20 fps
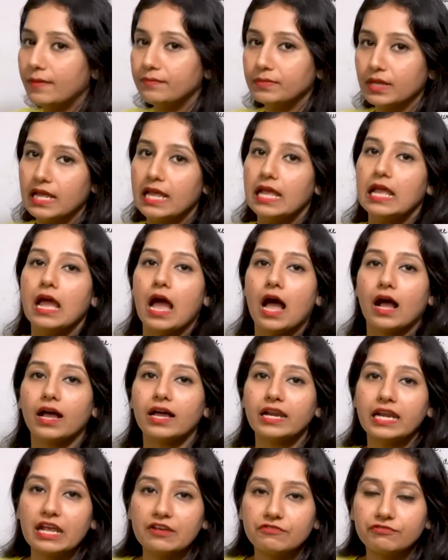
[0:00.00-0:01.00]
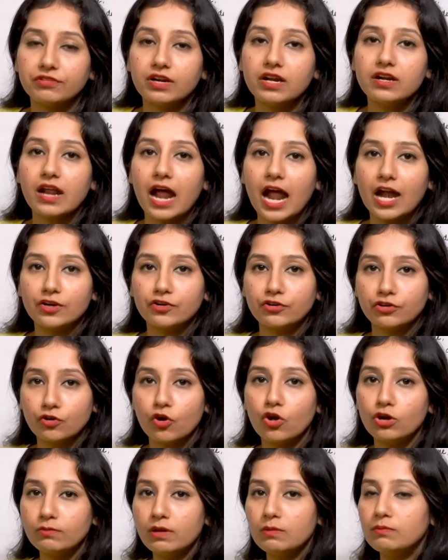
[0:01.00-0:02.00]
है अगर एफ्रेंट
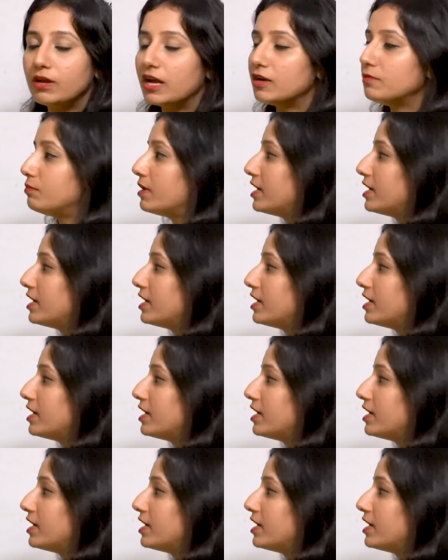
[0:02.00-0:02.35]
आर्ट्रियोल में ब्लड